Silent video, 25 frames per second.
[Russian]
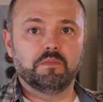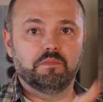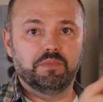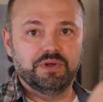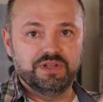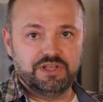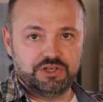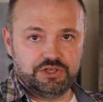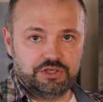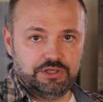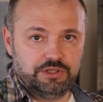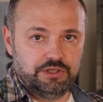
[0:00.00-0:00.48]

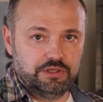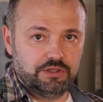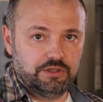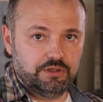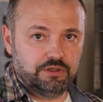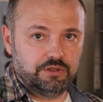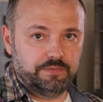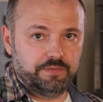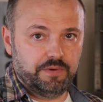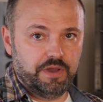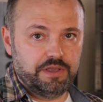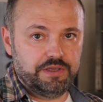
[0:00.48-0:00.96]
Положите
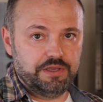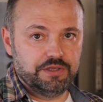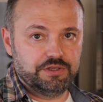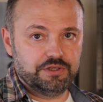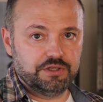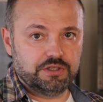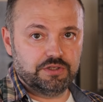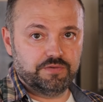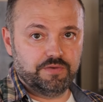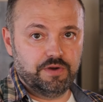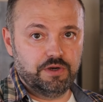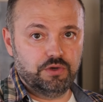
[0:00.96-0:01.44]

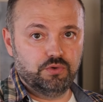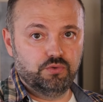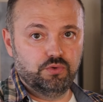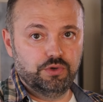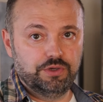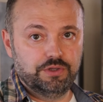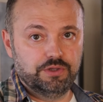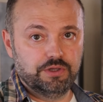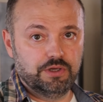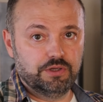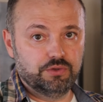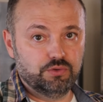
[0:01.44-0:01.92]
пакетик с
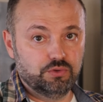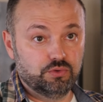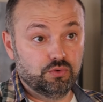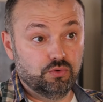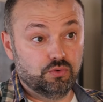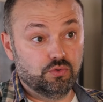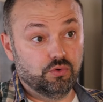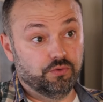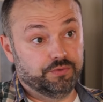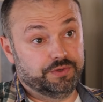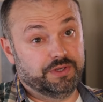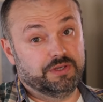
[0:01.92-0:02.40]
фольгой на одну
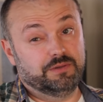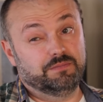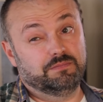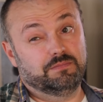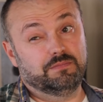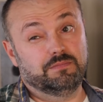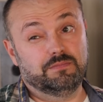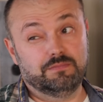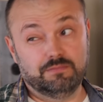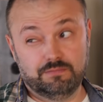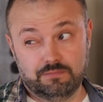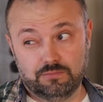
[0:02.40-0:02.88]
духовке,
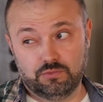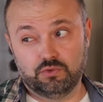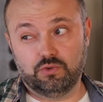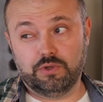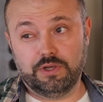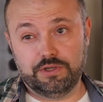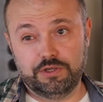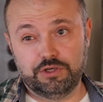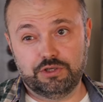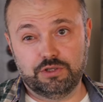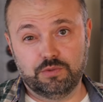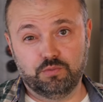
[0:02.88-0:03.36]
Ну,
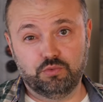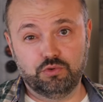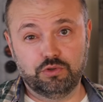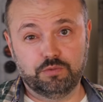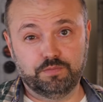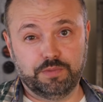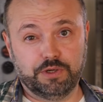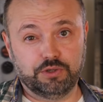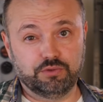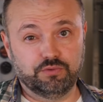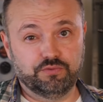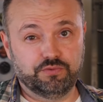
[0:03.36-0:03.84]
конечно,
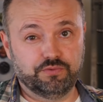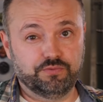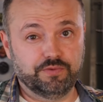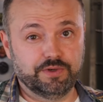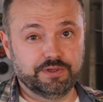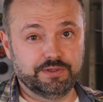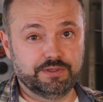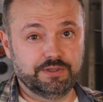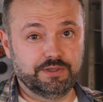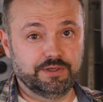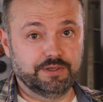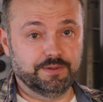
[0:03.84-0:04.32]
будет пахнуть в
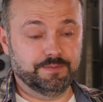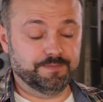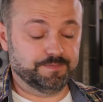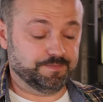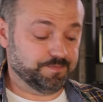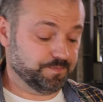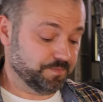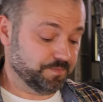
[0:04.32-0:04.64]
квартире.